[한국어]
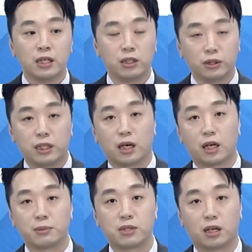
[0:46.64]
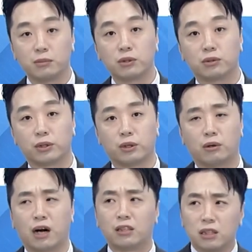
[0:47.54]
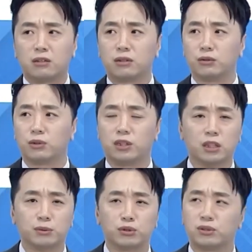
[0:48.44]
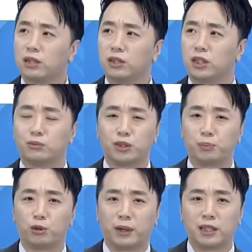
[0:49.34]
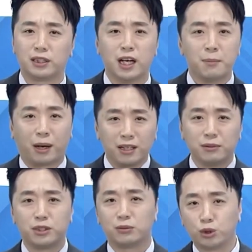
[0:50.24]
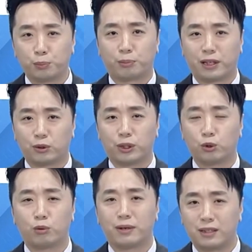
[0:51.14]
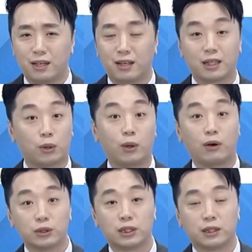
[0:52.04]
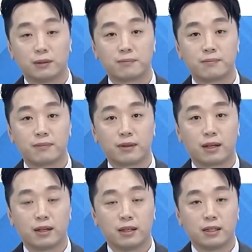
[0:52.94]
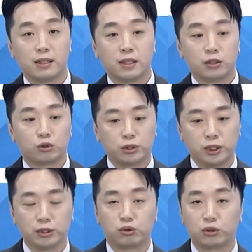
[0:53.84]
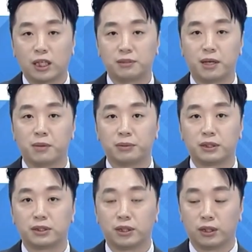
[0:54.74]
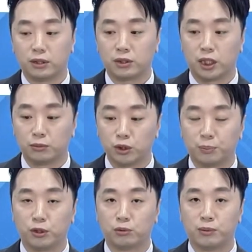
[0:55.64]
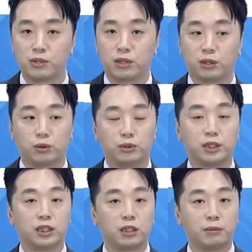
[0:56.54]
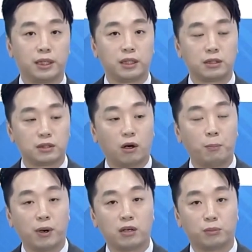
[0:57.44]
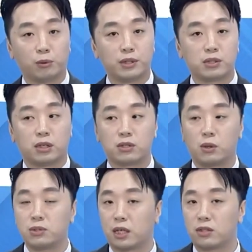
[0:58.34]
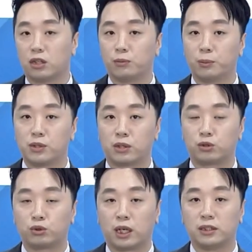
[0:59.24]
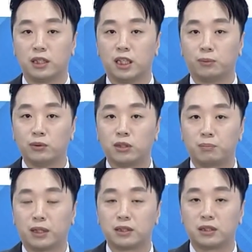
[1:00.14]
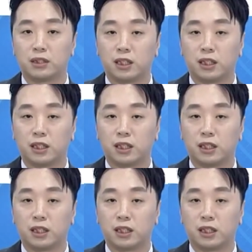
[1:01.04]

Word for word: 이렇게 이야기하면 사람들은 그래요. 아니 그래도 기업을 투자하는데 재무제표를 봐야지. 방금 재무제표 봐라고 해놓고 말이야라고 하거든요. 주식은 두 가지 방법이 있어요. 재무제표를 보면서 또는 기업의 업황을 보면서 성장성을 보면서 투자하는 기본적 방식의